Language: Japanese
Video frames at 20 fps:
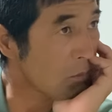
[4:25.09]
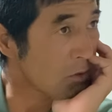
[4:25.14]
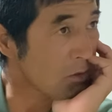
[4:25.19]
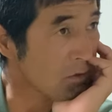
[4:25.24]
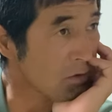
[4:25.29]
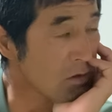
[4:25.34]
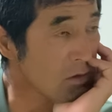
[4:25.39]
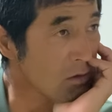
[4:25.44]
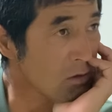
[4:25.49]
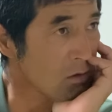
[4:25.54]
まあ、
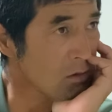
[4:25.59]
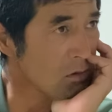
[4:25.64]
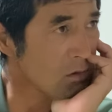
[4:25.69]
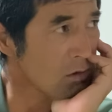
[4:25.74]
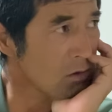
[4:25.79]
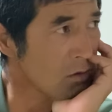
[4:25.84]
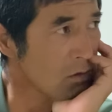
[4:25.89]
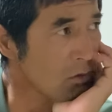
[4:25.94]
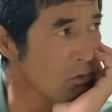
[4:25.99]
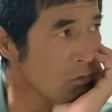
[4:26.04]
選
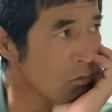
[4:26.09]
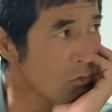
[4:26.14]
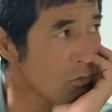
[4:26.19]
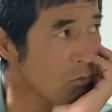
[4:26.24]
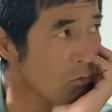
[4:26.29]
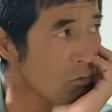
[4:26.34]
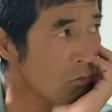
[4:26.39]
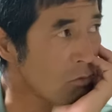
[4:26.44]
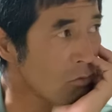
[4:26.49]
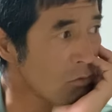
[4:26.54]
定の
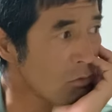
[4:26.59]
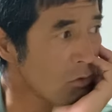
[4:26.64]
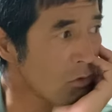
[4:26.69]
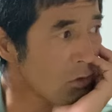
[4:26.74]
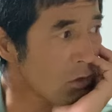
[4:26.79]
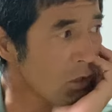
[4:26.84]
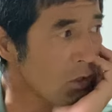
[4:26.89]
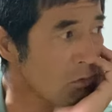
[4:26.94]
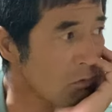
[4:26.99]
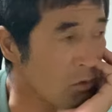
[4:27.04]
今
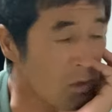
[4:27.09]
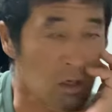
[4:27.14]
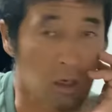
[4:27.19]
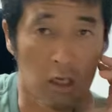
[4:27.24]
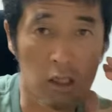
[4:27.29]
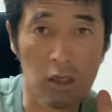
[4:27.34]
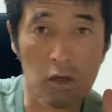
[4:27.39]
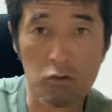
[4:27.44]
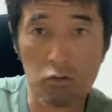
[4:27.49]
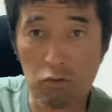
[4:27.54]
回のやり
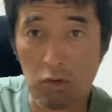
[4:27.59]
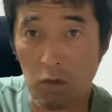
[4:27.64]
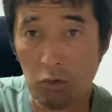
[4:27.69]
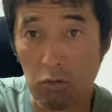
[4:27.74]
方はちょっと